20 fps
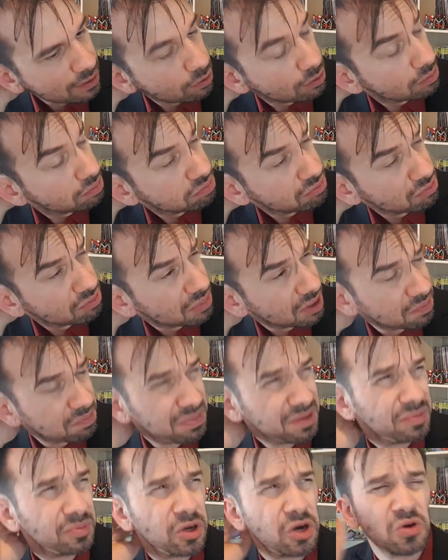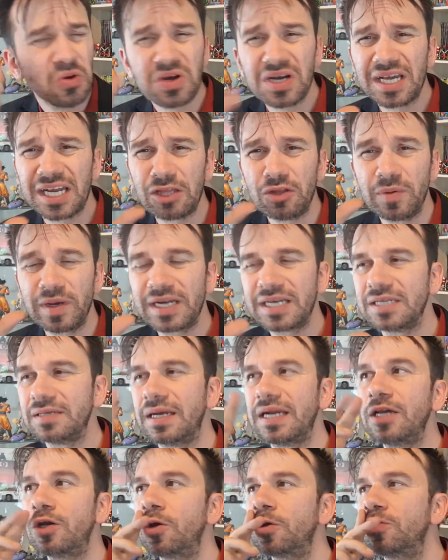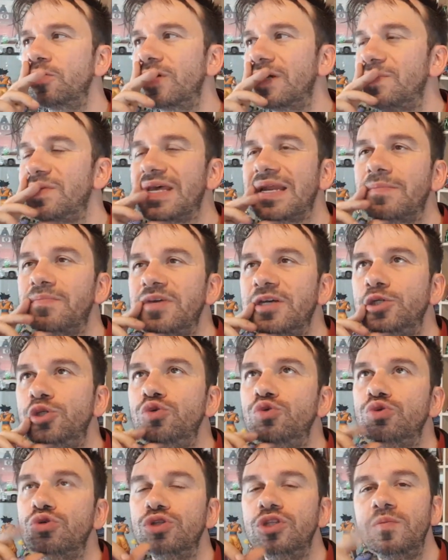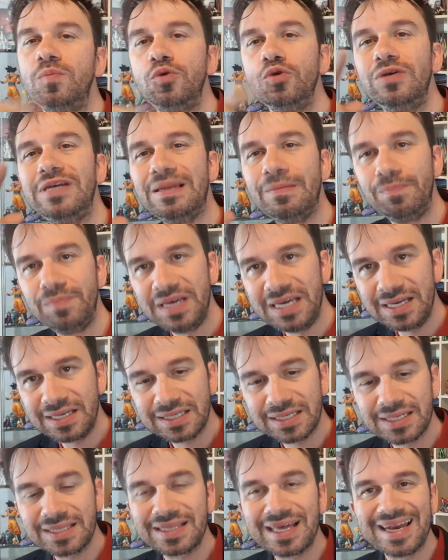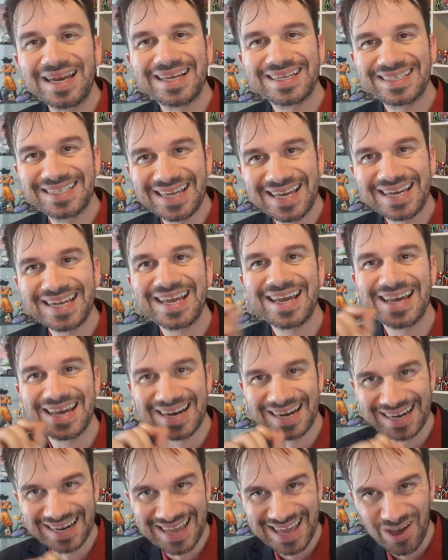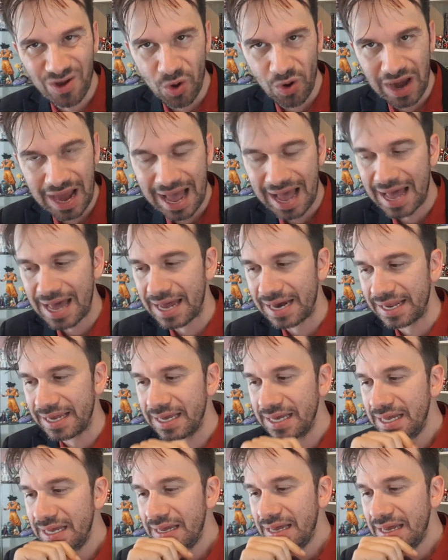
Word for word: Eh, ma, però non credo, perché ricordo che mi era piaciuto di più il bis della serie regolare.